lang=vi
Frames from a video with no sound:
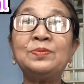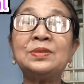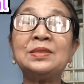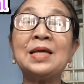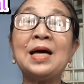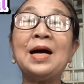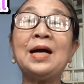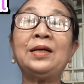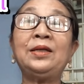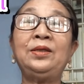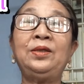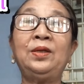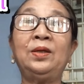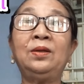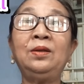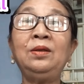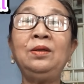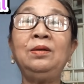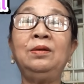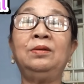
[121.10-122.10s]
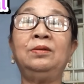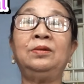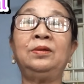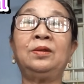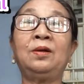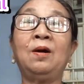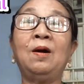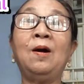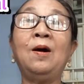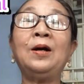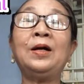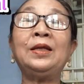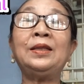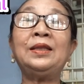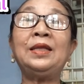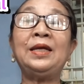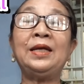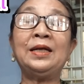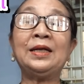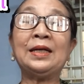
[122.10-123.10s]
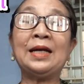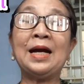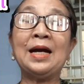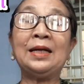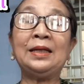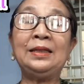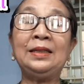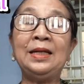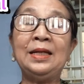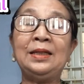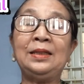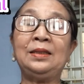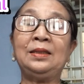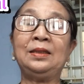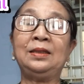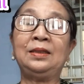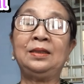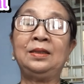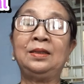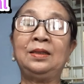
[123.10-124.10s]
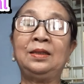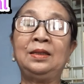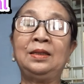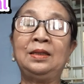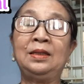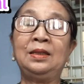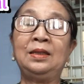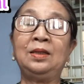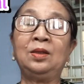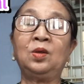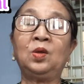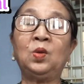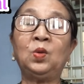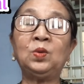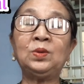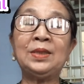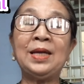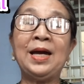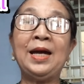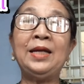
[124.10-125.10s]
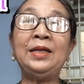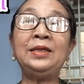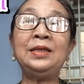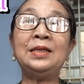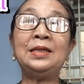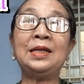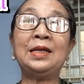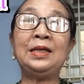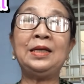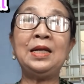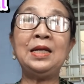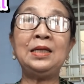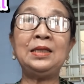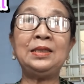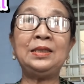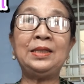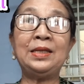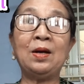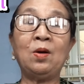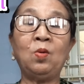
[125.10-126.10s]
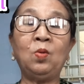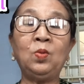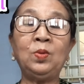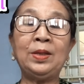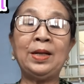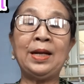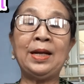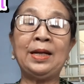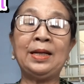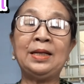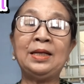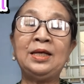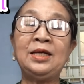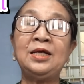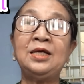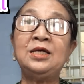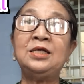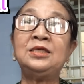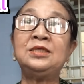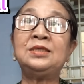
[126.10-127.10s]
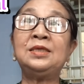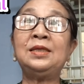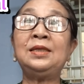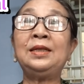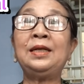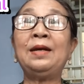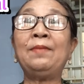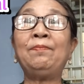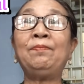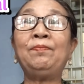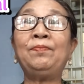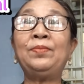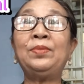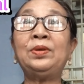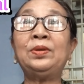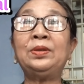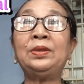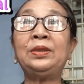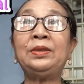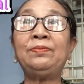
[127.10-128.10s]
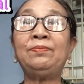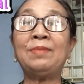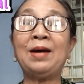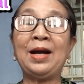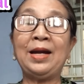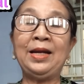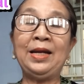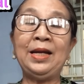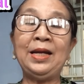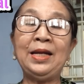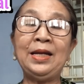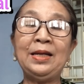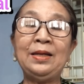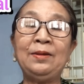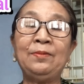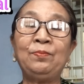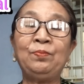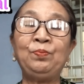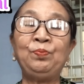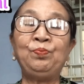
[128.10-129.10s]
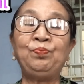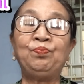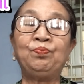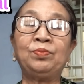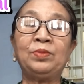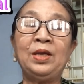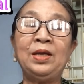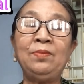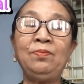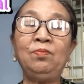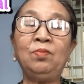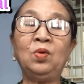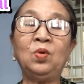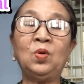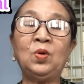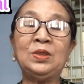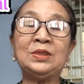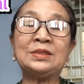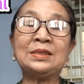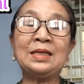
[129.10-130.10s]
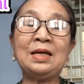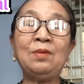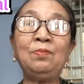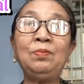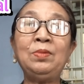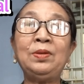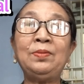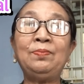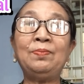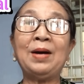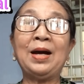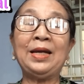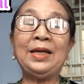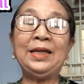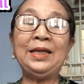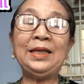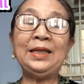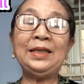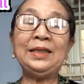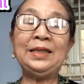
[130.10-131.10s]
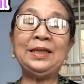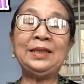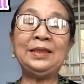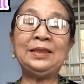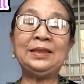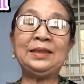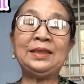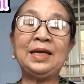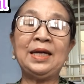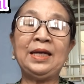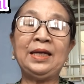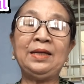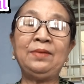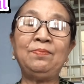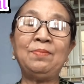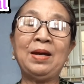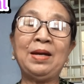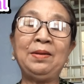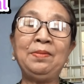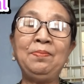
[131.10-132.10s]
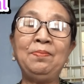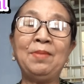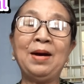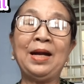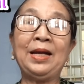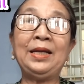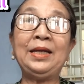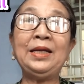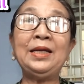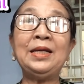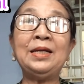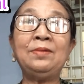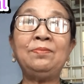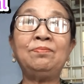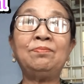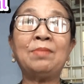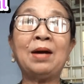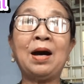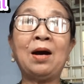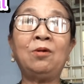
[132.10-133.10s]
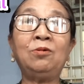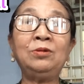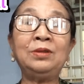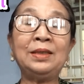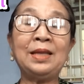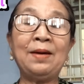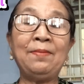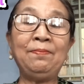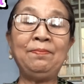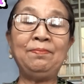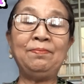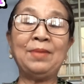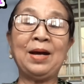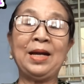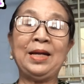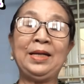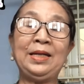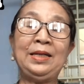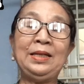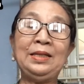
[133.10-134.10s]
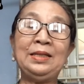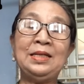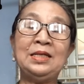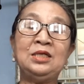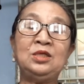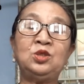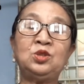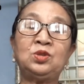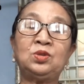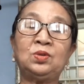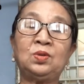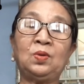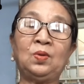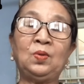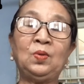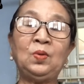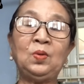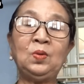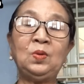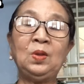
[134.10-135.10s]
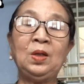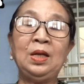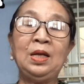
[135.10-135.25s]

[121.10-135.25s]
sang những người có cái thiên can đinh cụ thể như là đinh dậu nè sinh năm 57 đinh mùi 67 đinh tỵ 77 đinh mão 87 đinh sửu